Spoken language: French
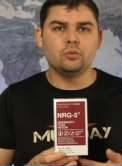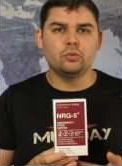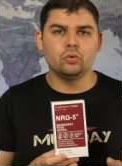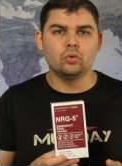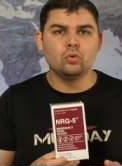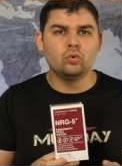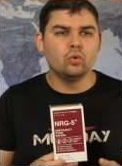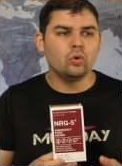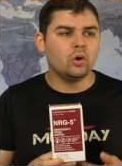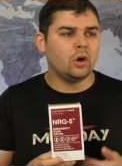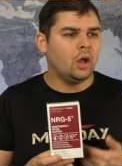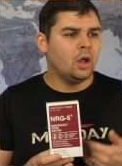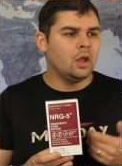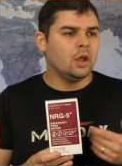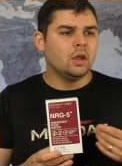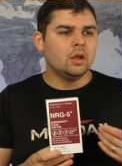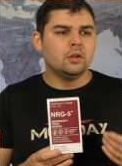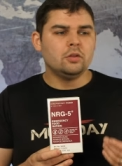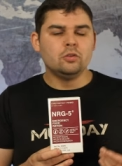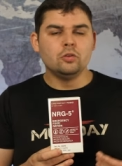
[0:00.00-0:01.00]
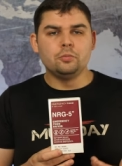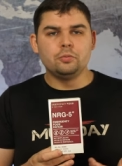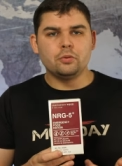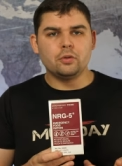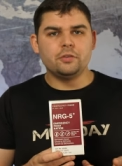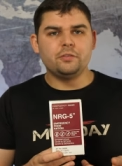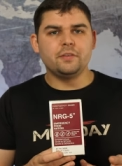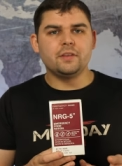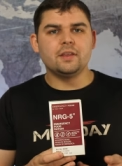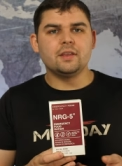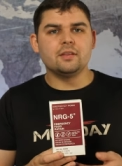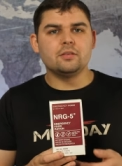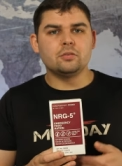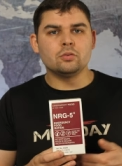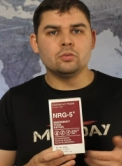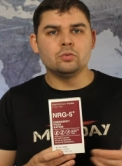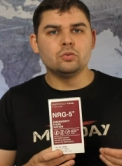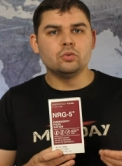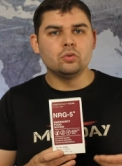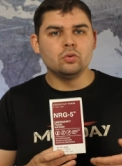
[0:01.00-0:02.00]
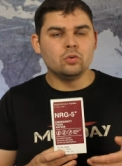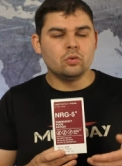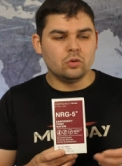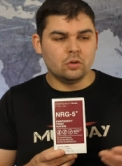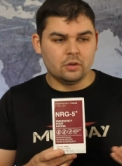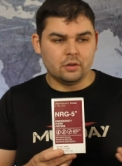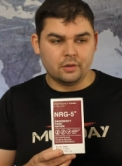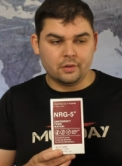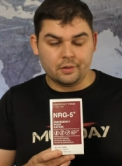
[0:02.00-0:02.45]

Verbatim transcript: secours, de purification d'eau,